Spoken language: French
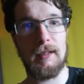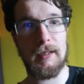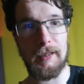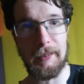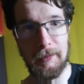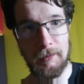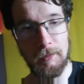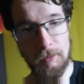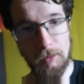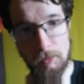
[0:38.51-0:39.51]
Larguet
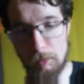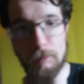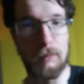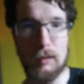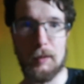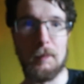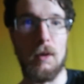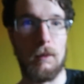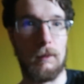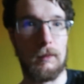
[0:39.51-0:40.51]

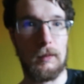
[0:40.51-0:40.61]
Franchement,